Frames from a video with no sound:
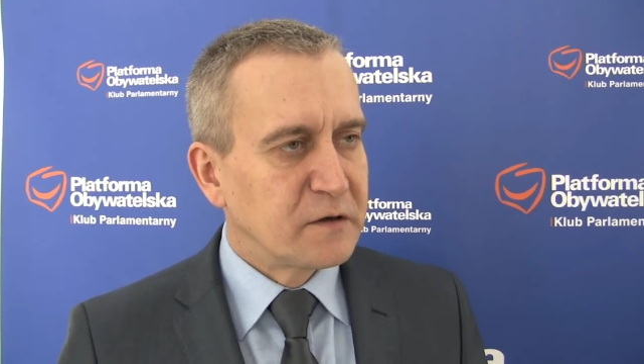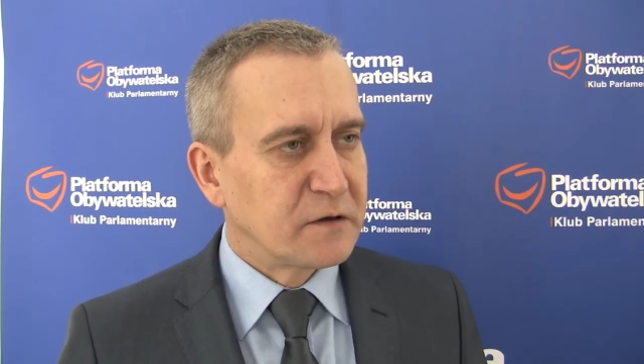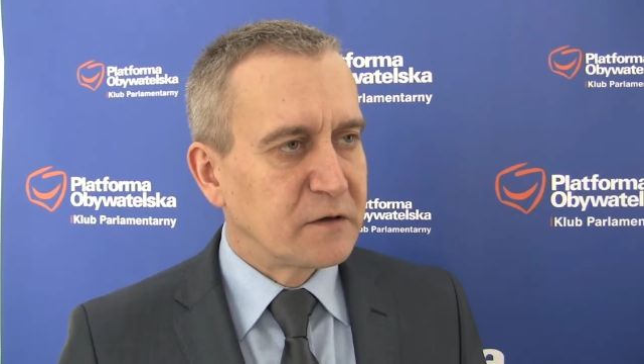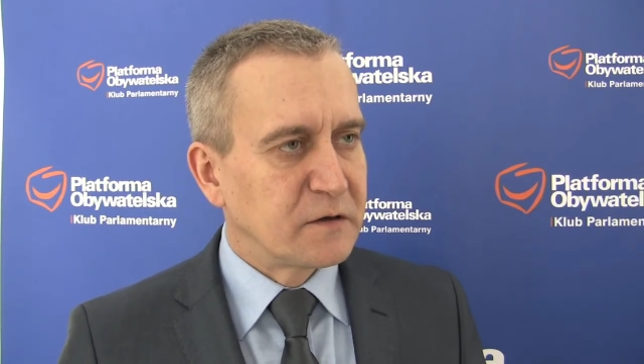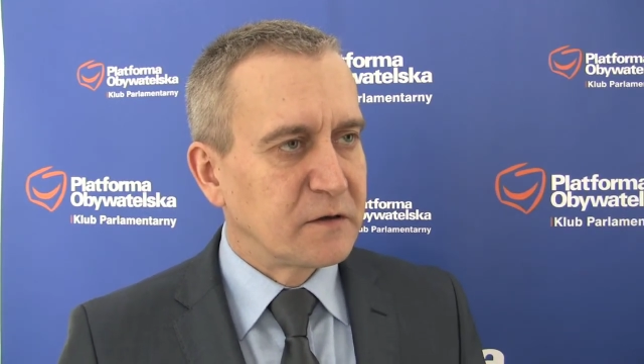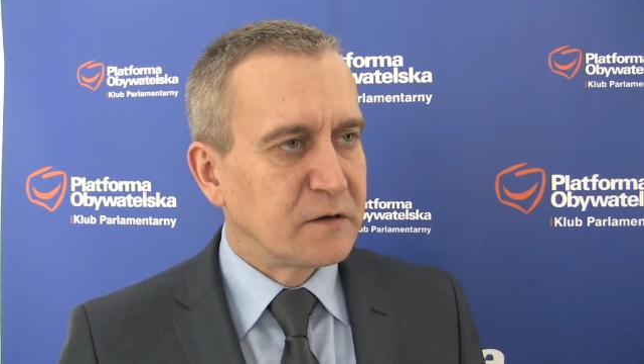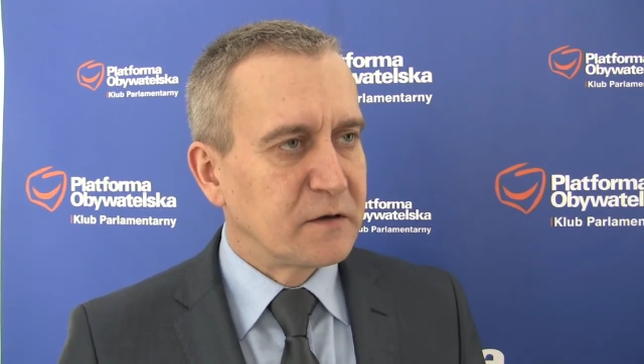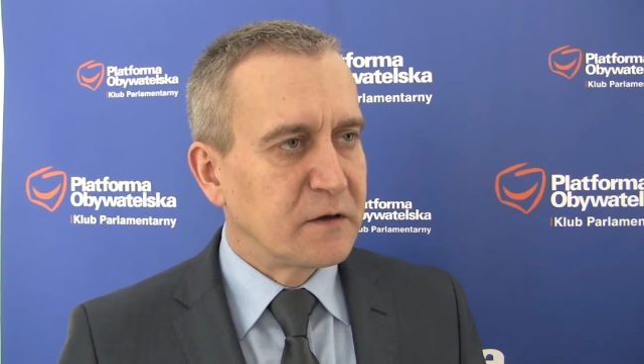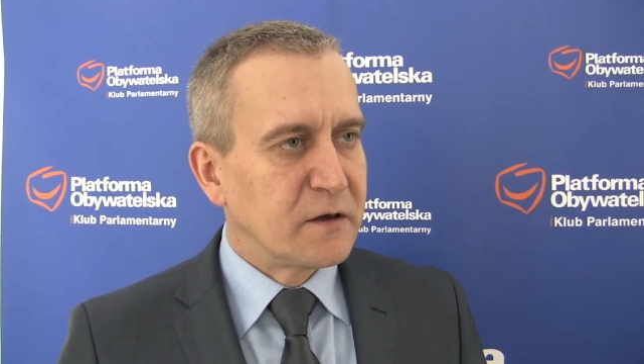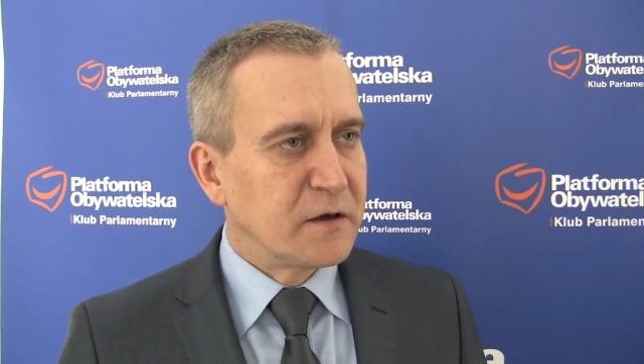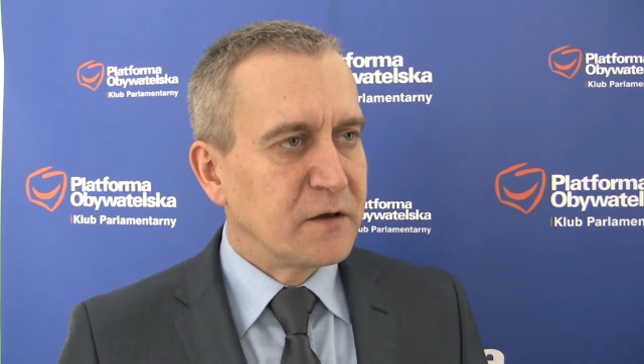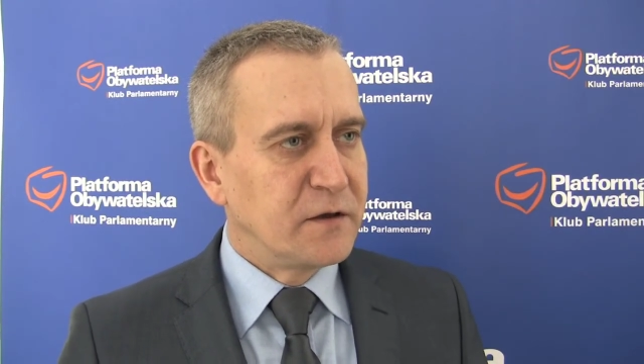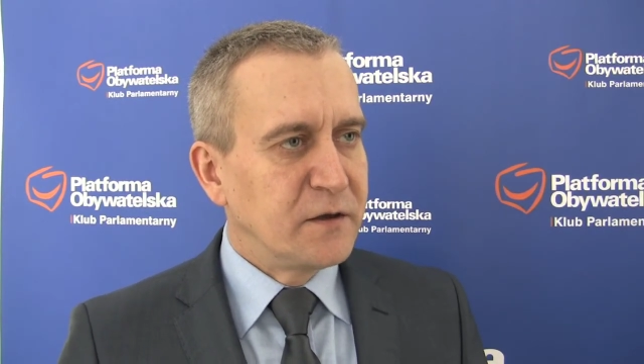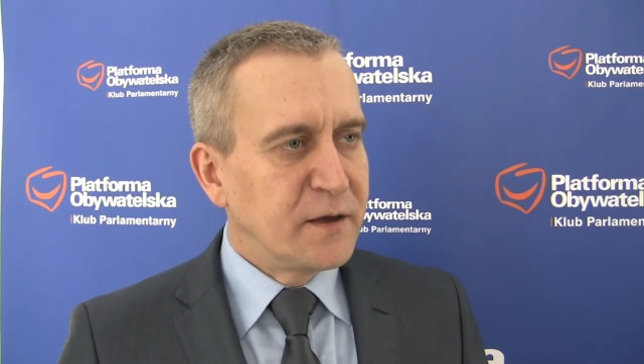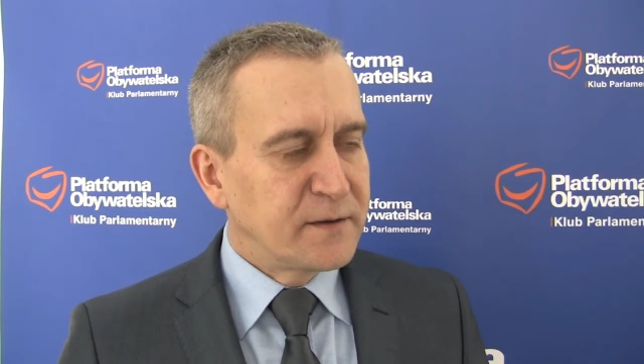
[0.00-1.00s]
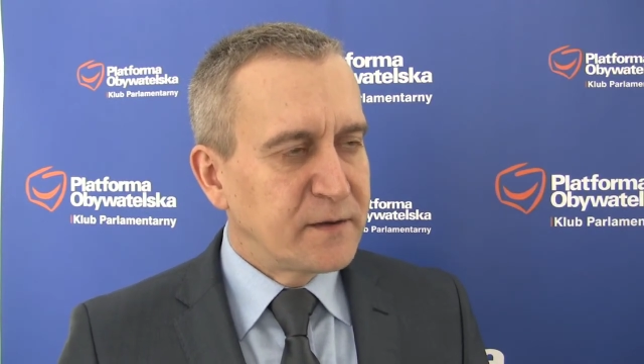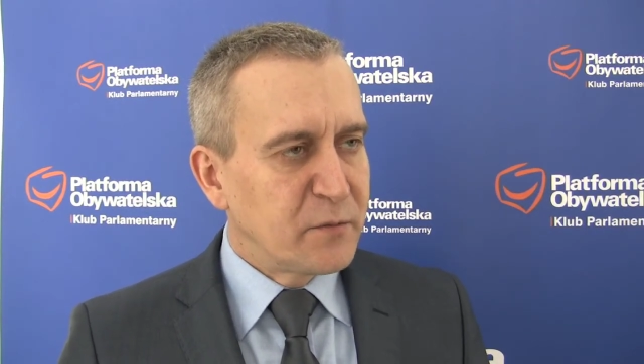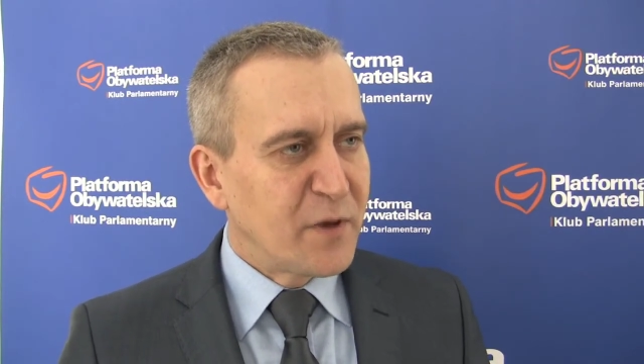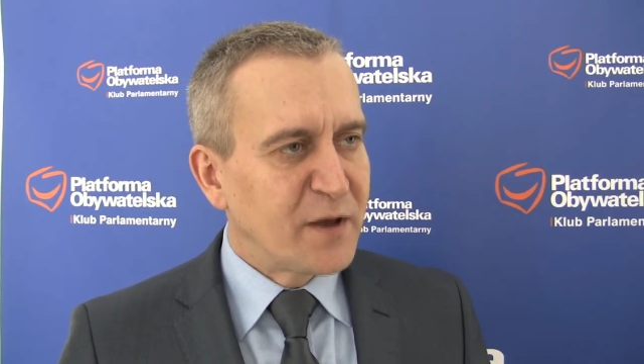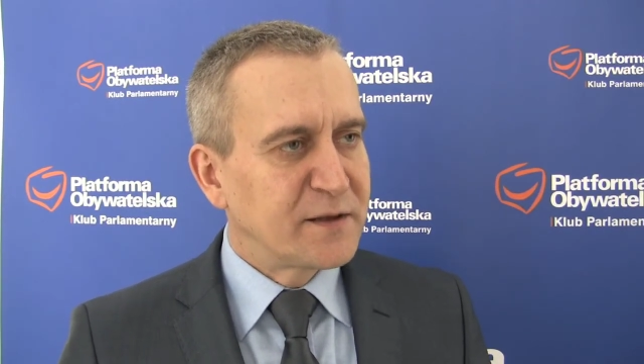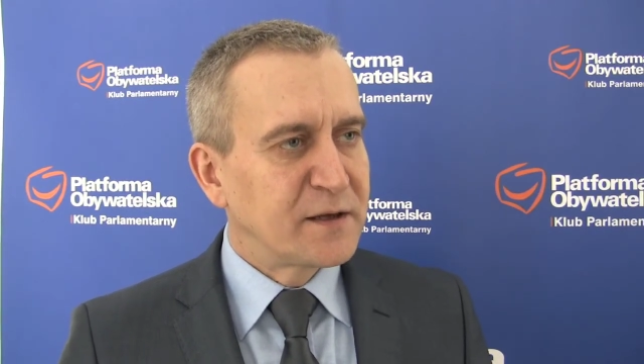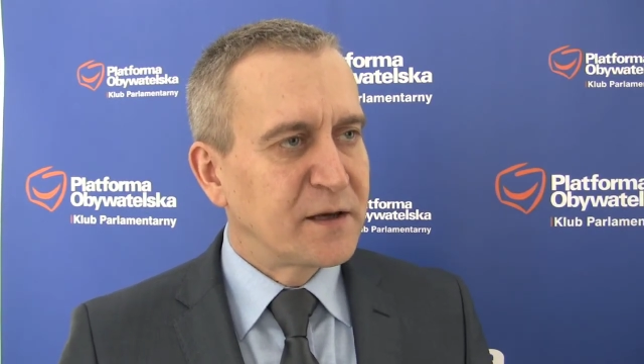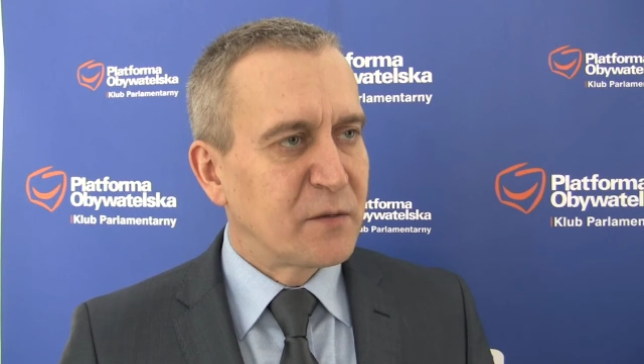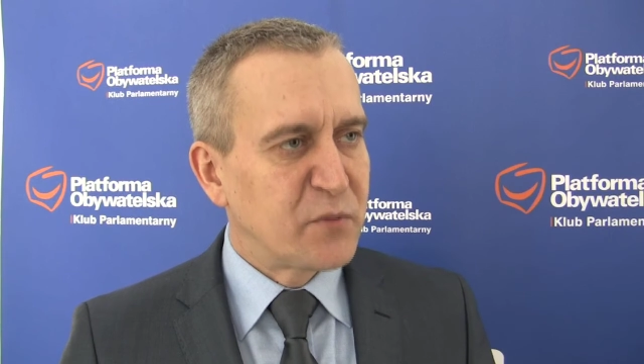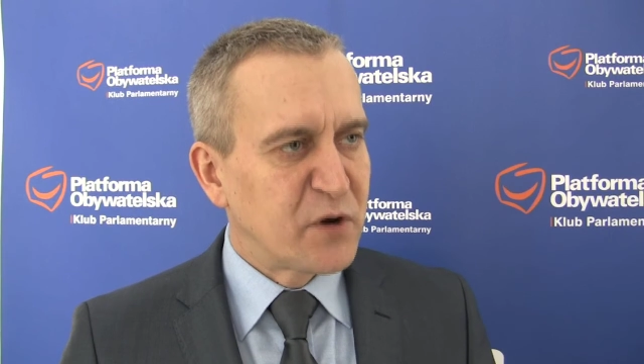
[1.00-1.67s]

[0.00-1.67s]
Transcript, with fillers: y, nie tematyka